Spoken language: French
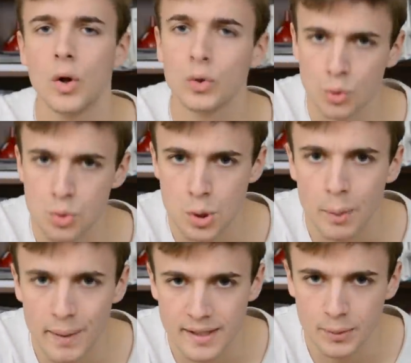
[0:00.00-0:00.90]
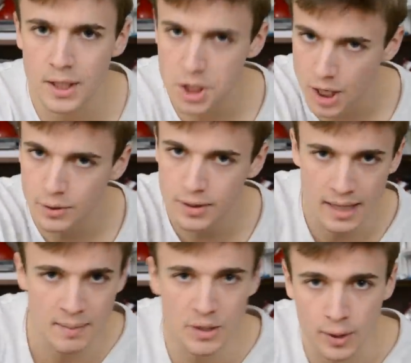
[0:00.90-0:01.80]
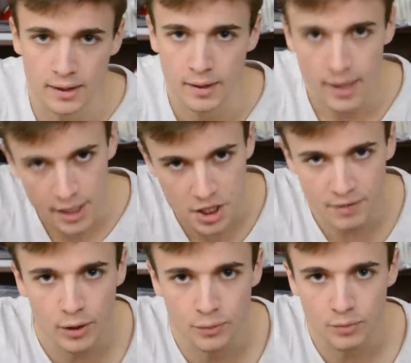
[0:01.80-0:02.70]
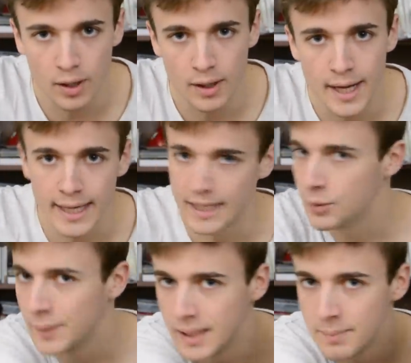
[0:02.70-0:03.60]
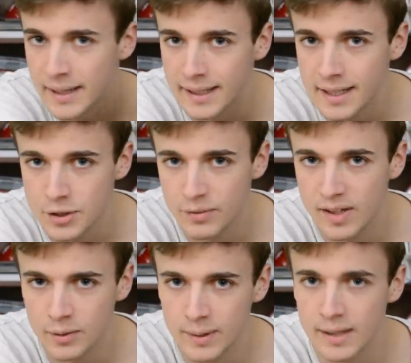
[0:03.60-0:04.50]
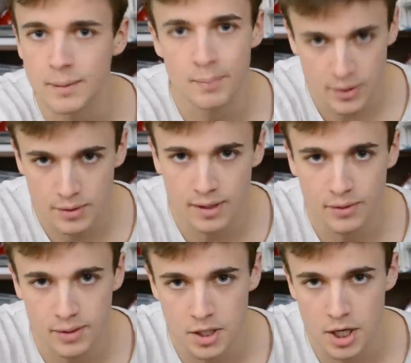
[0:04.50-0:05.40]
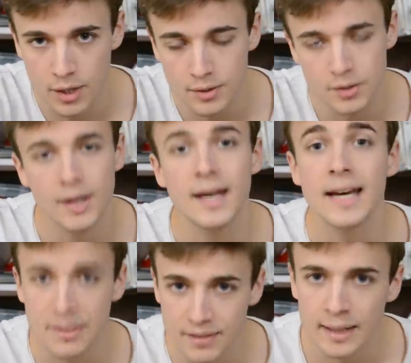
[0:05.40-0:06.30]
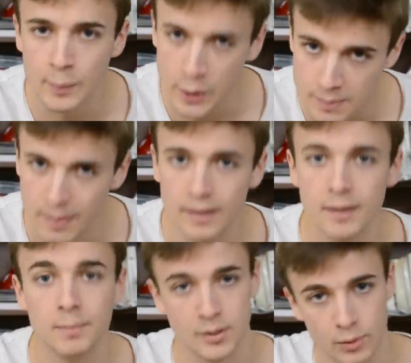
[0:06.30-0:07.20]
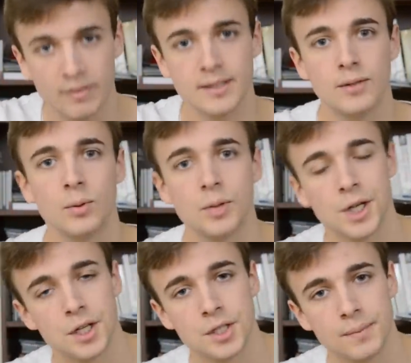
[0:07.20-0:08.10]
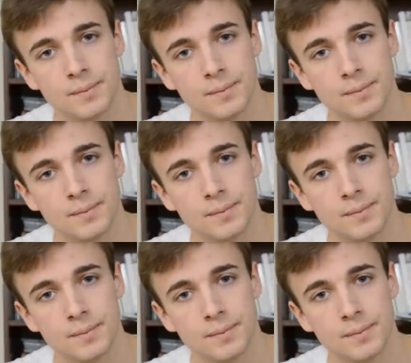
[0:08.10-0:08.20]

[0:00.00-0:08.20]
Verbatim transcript: Don Juan part séduire Charlotte et Mathurine. Il chavire une fois, il humilie le mec qui l'a sauvé de la noyade parce que c'est le fiancé de Charlotte, et finalement il se barre parce qu'on l'avertit qu'on le recherche.